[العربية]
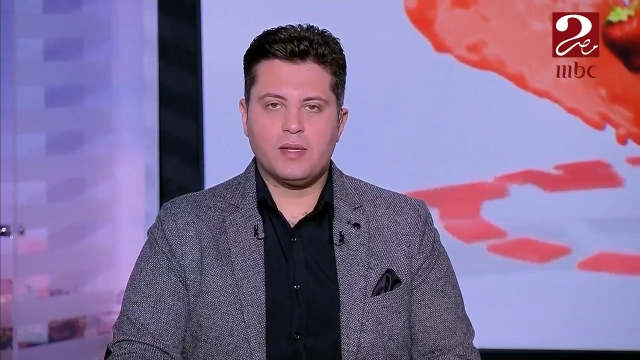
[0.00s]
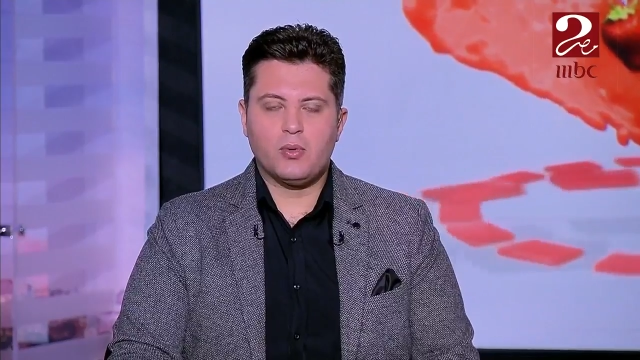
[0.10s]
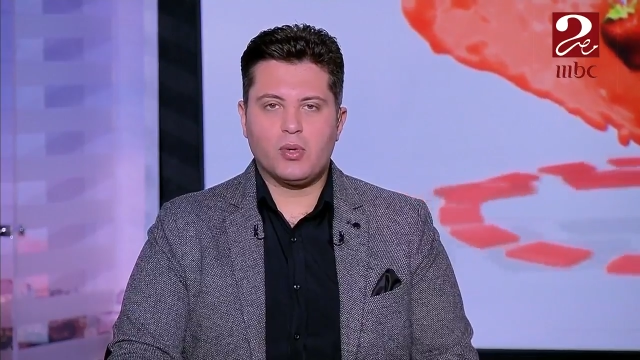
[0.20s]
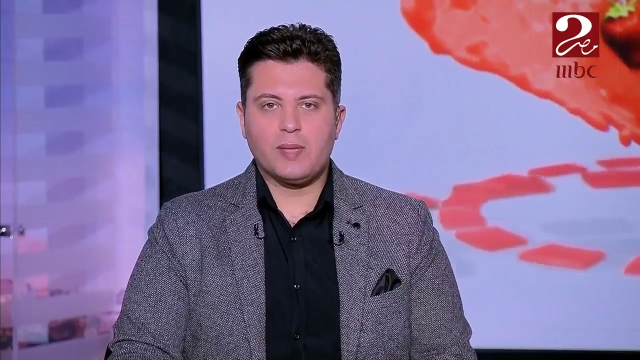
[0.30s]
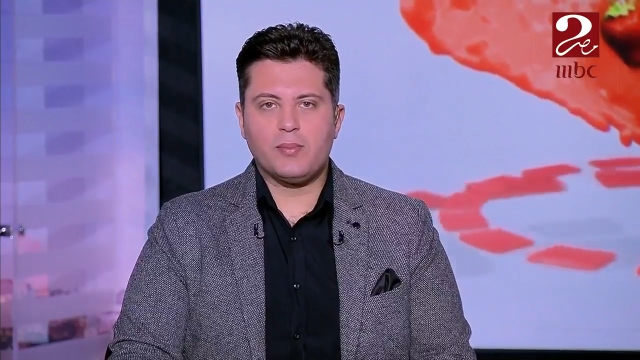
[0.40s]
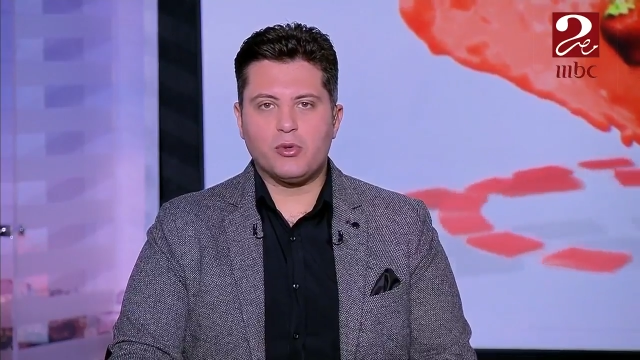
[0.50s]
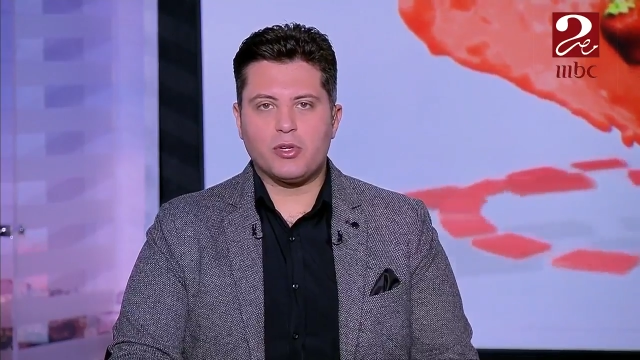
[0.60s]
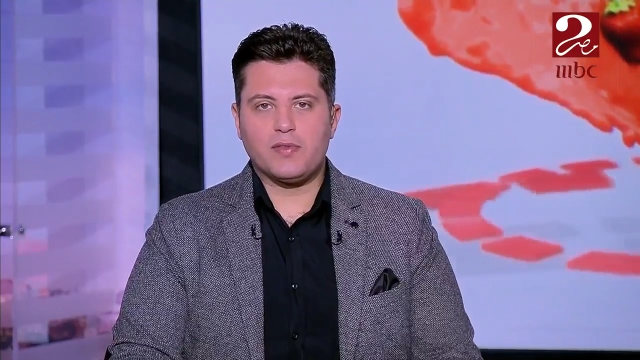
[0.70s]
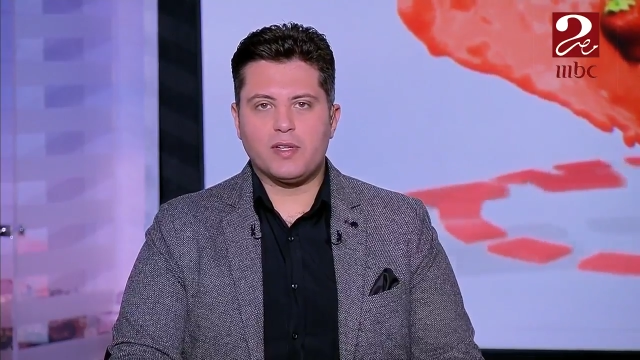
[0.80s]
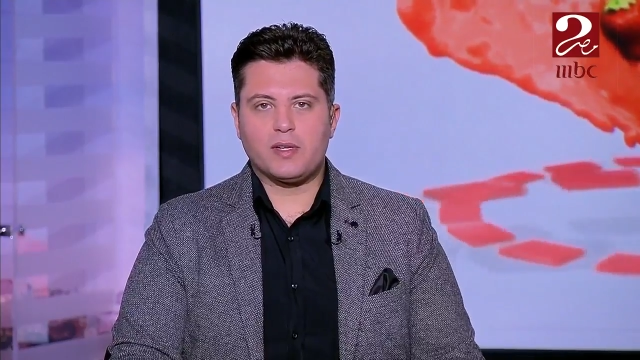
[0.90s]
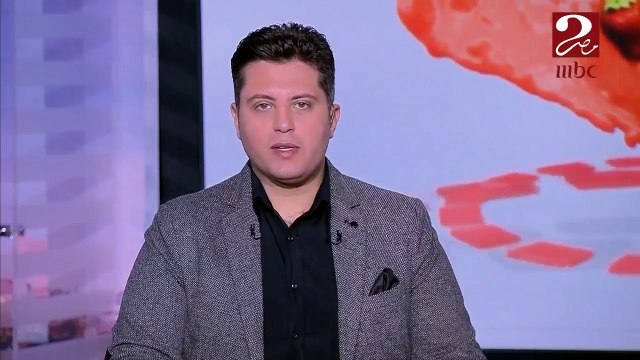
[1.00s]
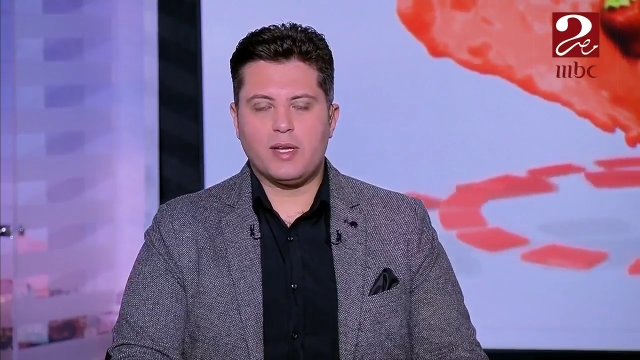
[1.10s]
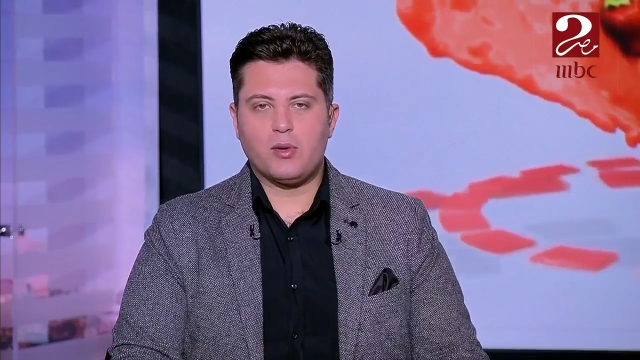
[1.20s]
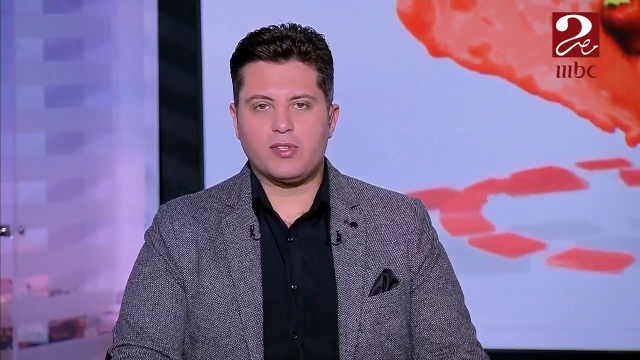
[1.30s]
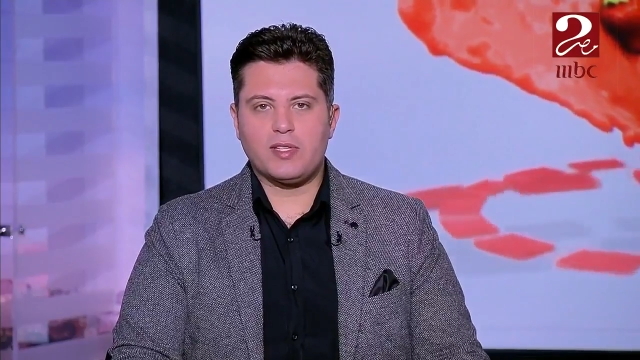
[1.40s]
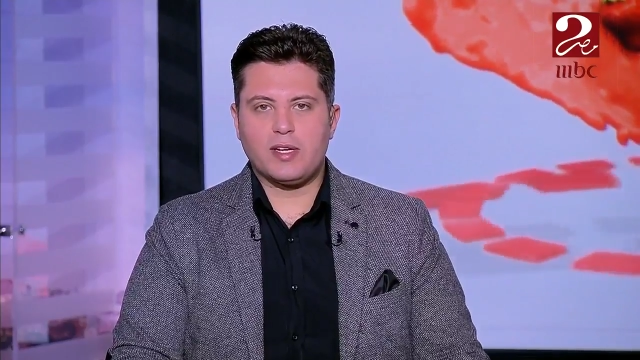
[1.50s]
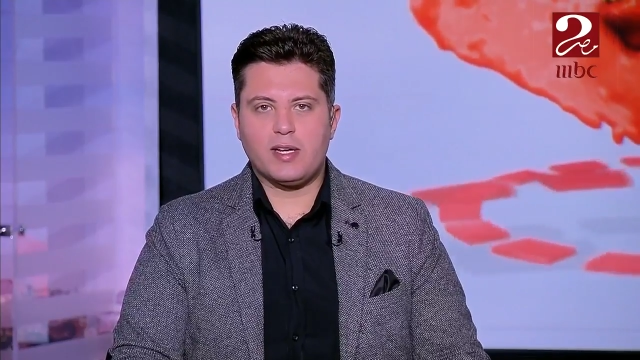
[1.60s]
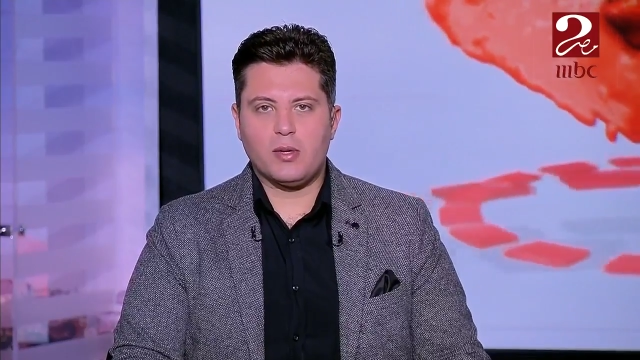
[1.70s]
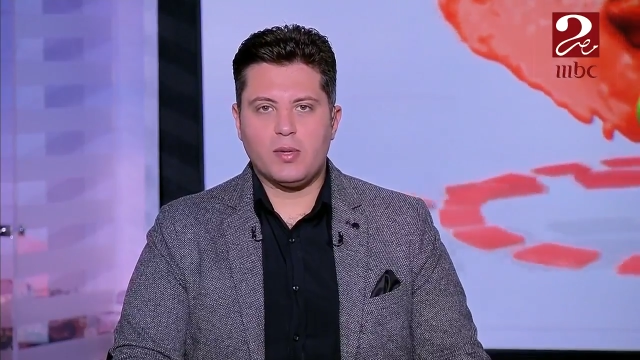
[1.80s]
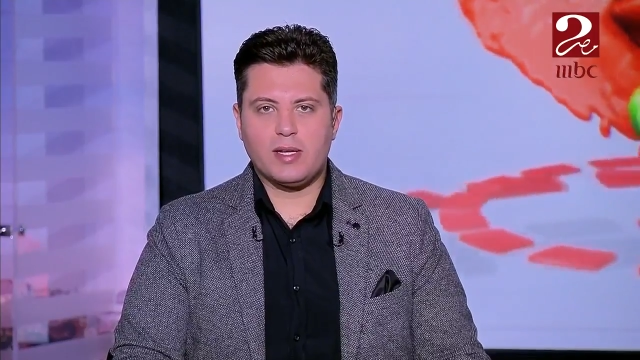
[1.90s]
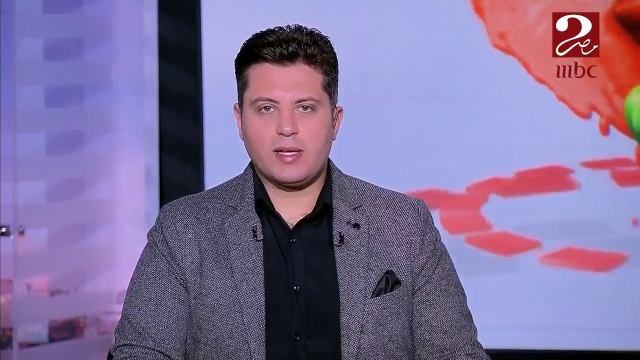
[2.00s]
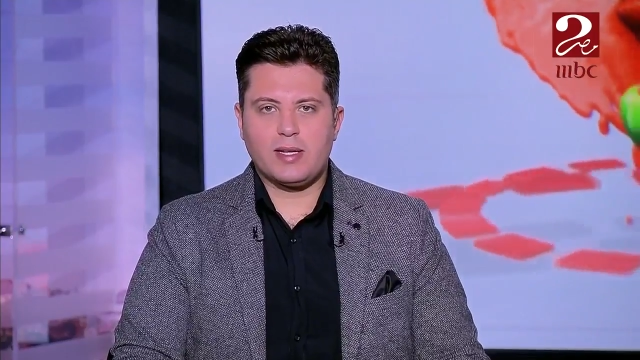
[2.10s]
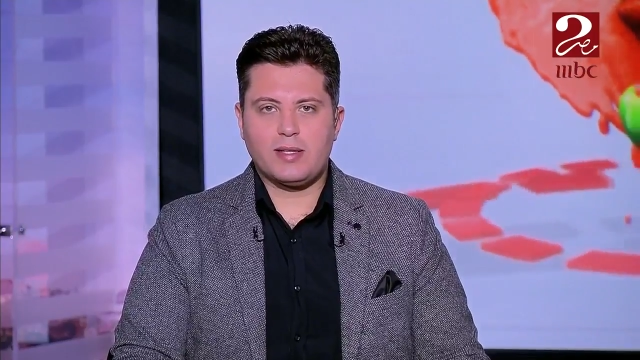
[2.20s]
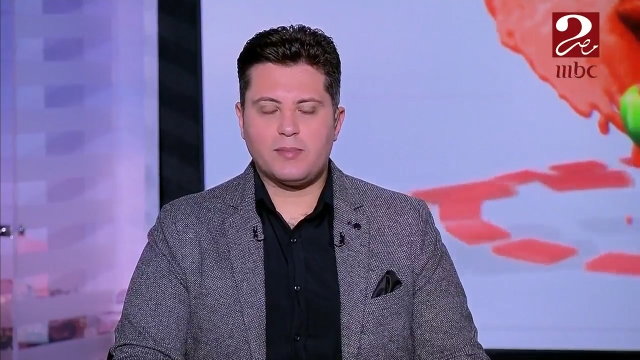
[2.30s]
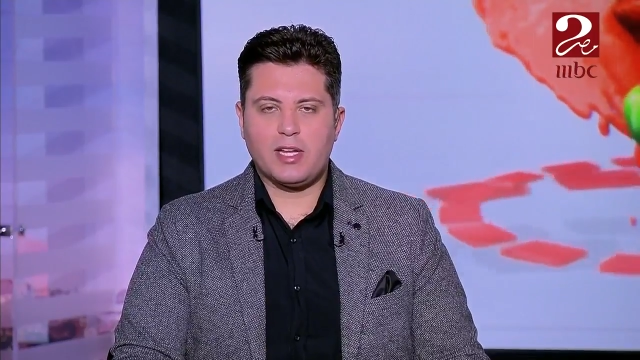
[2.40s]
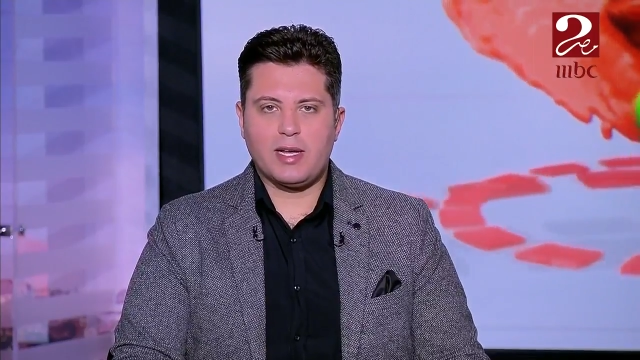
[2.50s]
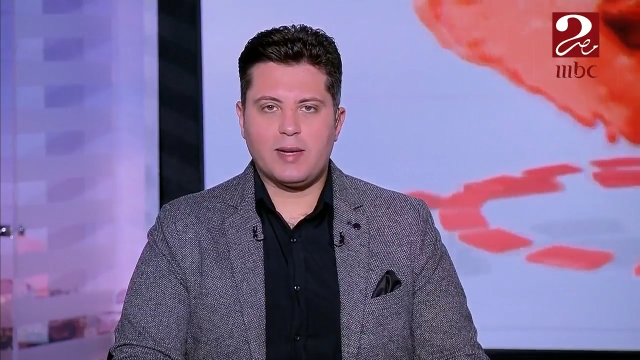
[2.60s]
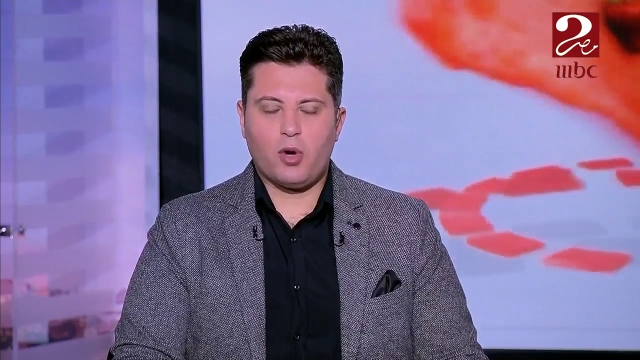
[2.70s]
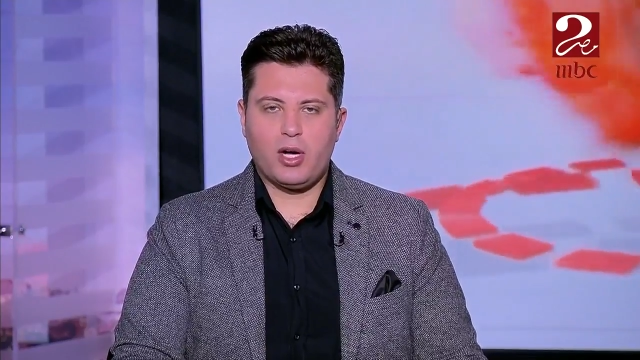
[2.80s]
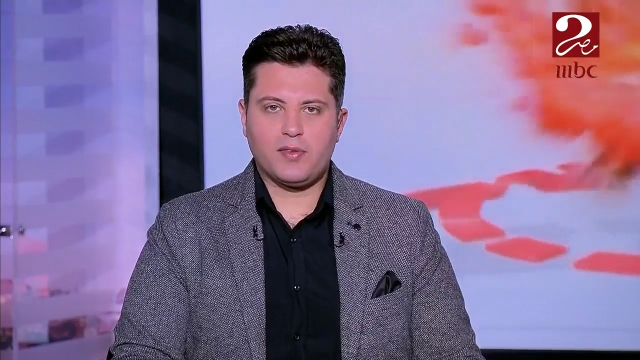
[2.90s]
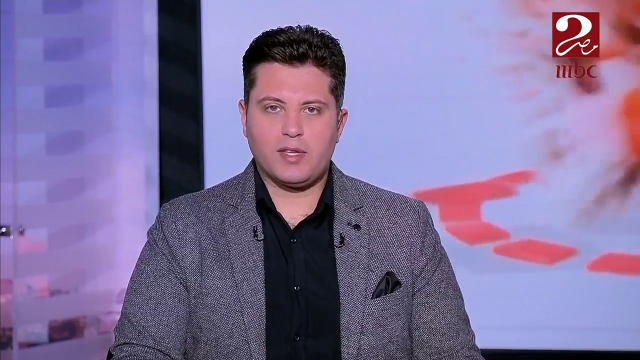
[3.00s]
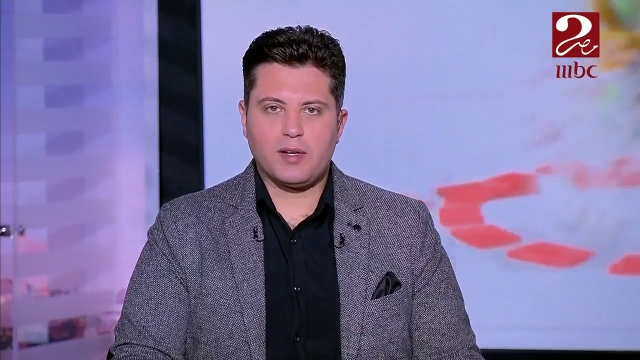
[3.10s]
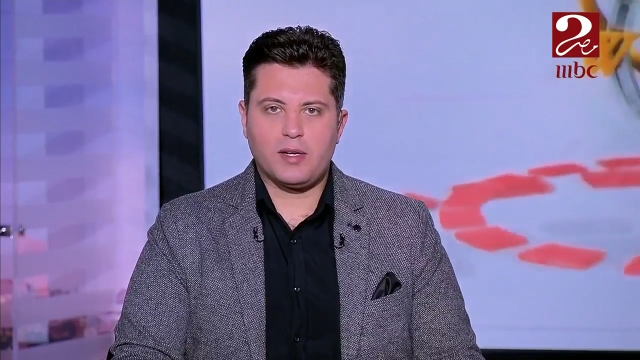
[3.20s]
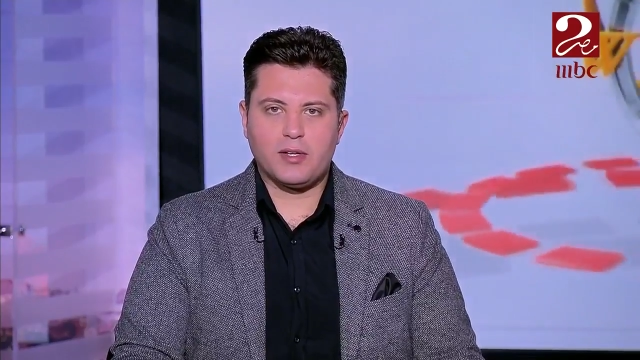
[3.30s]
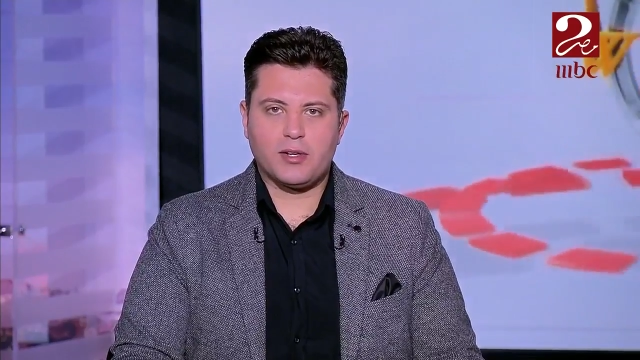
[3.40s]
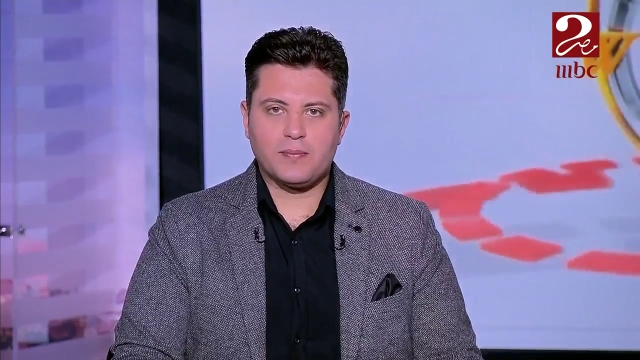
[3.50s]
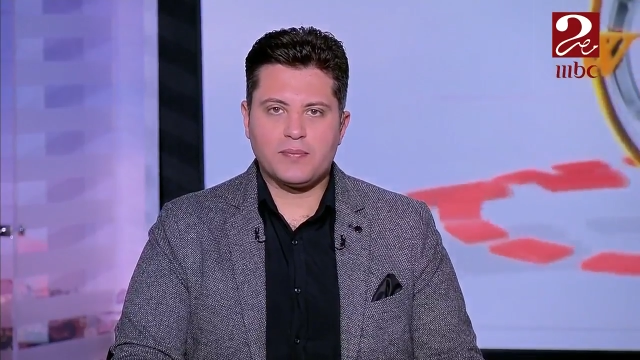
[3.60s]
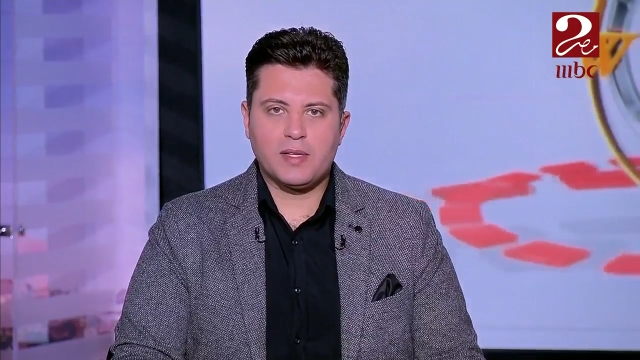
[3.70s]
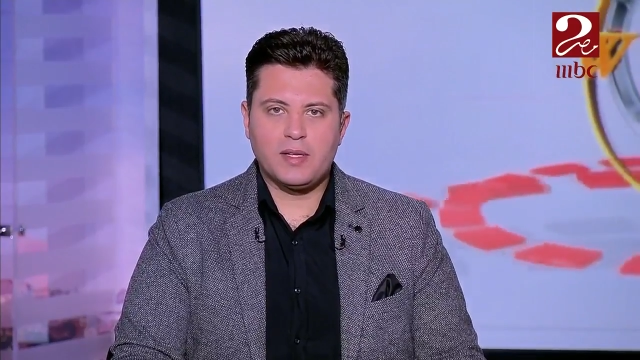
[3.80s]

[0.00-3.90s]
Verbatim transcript: وكان بيرافق الوزيرة اللواء خالد عبد العال محافظ القاهرة